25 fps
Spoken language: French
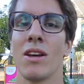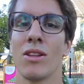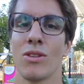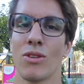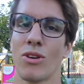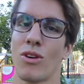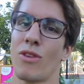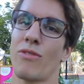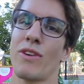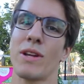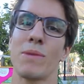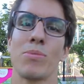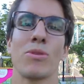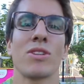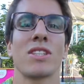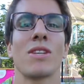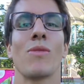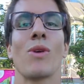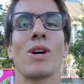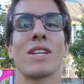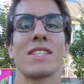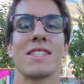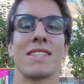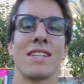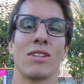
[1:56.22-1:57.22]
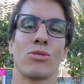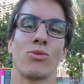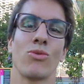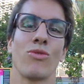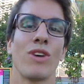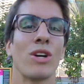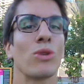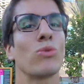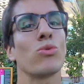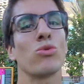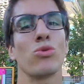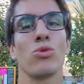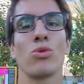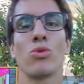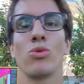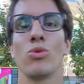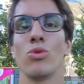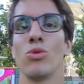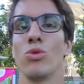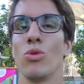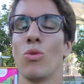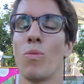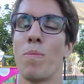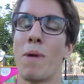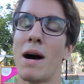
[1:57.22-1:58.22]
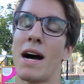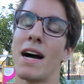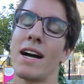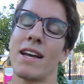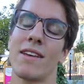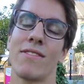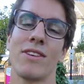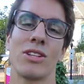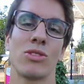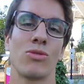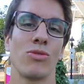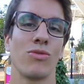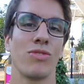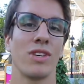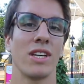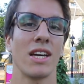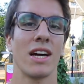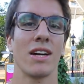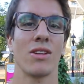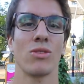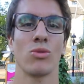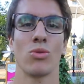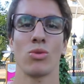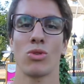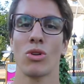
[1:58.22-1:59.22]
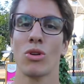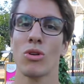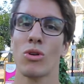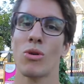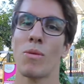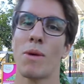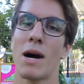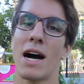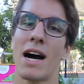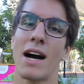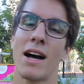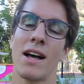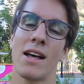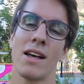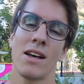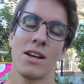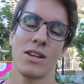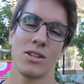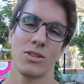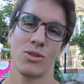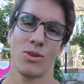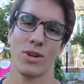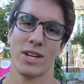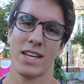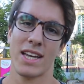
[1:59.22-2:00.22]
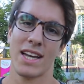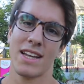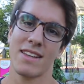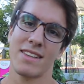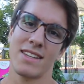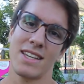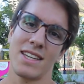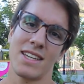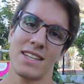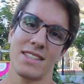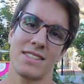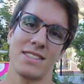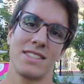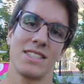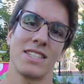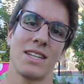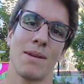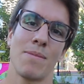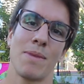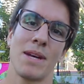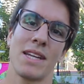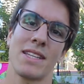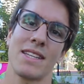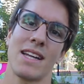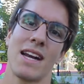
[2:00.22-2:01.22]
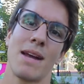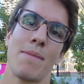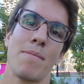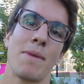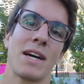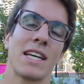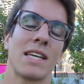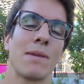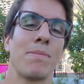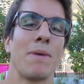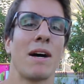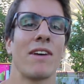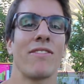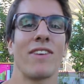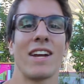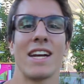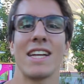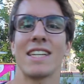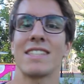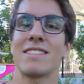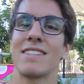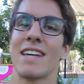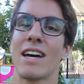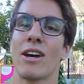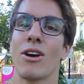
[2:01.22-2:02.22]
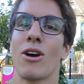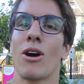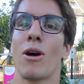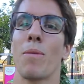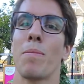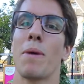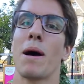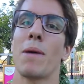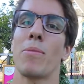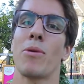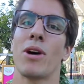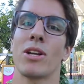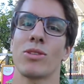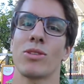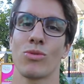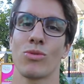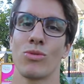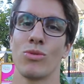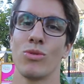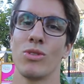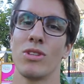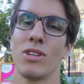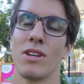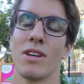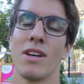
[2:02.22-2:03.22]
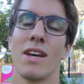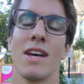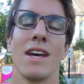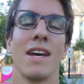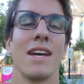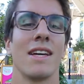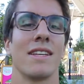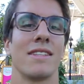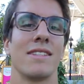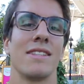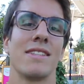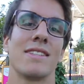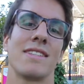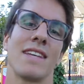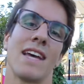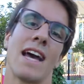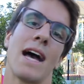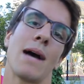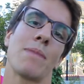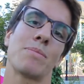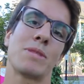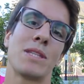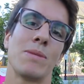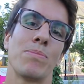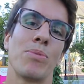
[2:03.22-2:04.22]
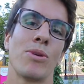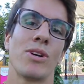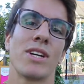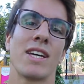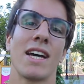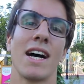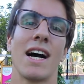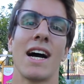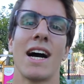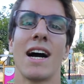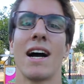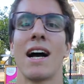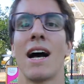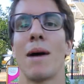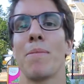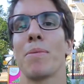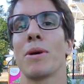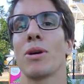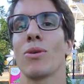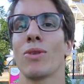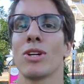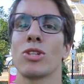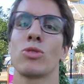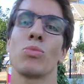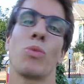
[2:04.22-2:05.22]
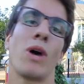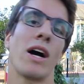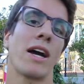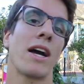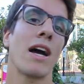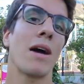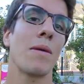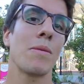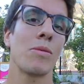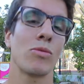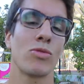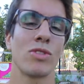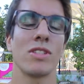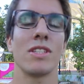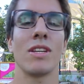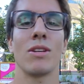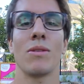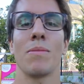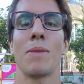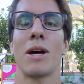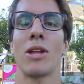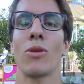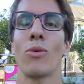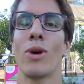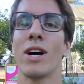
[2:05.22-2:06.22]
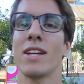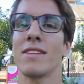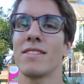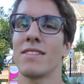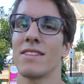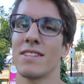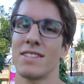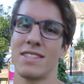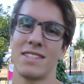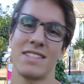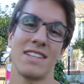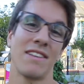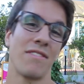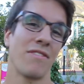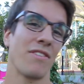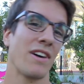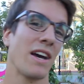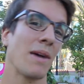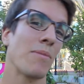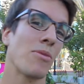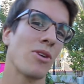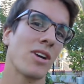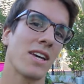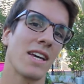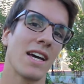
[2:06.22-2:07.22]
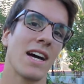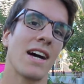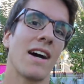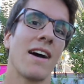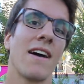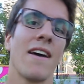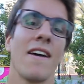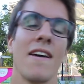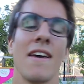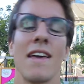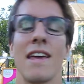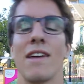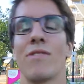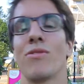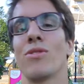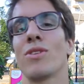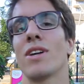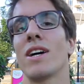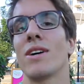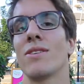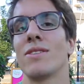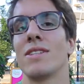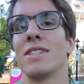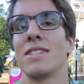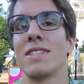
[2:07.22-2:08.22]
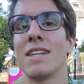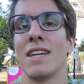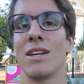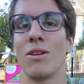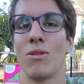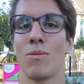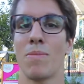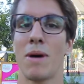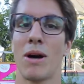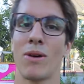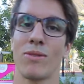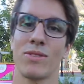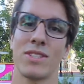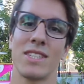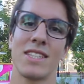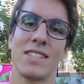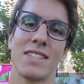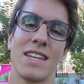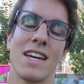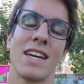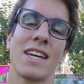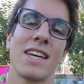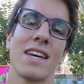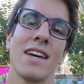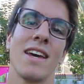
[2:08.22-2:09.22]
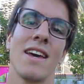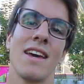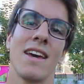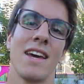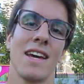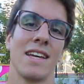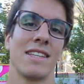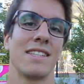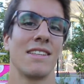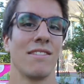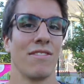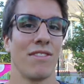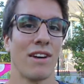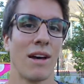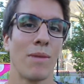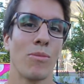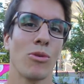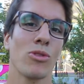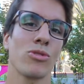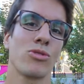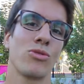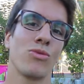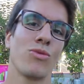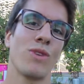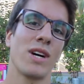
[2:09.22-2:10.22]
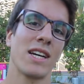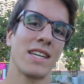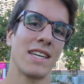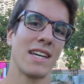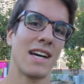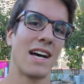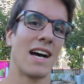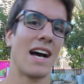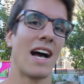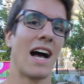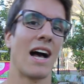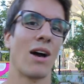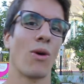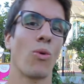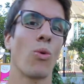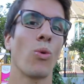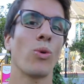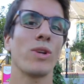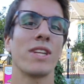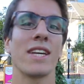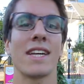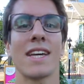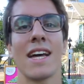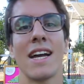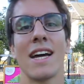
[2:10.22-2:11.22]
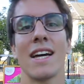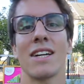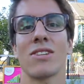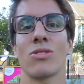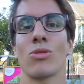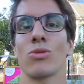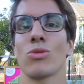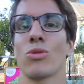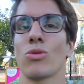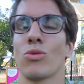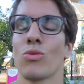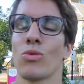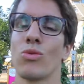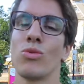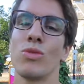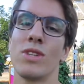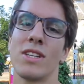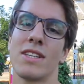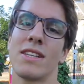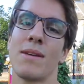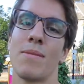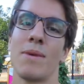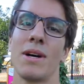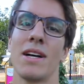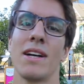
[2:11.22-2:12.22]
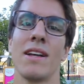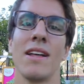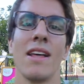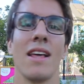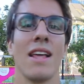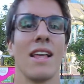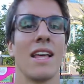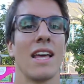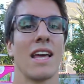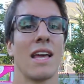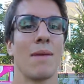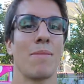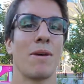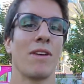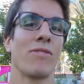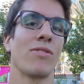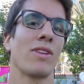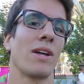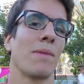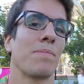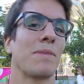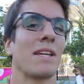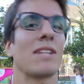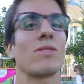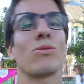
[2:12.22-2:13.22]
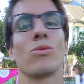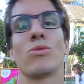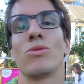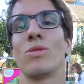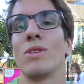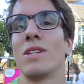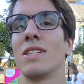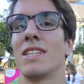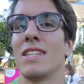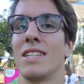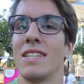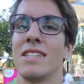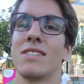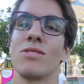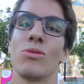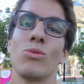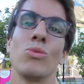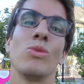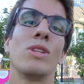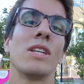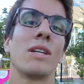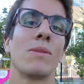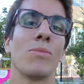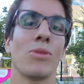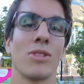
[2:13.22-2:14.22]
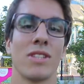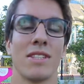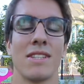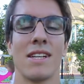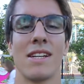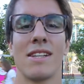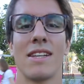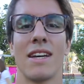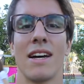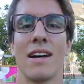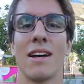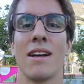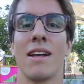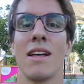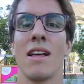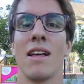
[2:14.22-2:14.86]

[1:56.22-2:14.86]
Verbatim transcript: Donc en fait, pour savoir si tu as ce valgus du coude ou pas, il va te suffire de tendre le bras, de regarder si jamais tu as la main qui part vers l'extérieur par rapport coude. Si c'est un petit peu le cas, a priori, tu pourras quand même utiliser une barre droite. Si c'est vraiment le cas, il faudra utiliser une barre en zigzag. Et si vraiment tu vois qu'il y a un gros décalage entre ton coude et ta main, et eh ben, il faudra peut-être que tu utilises uniquement des haltères